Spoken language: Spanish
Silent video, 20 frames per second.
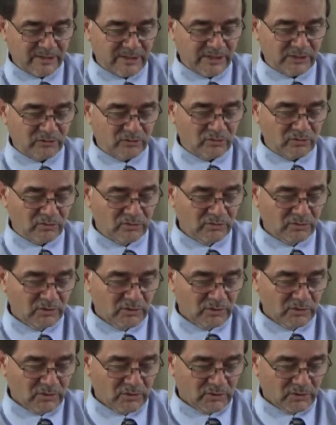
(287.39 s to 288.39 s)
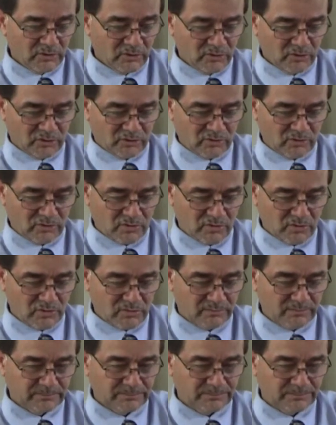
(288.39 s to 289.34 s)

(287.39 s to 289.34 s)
Quito y otros.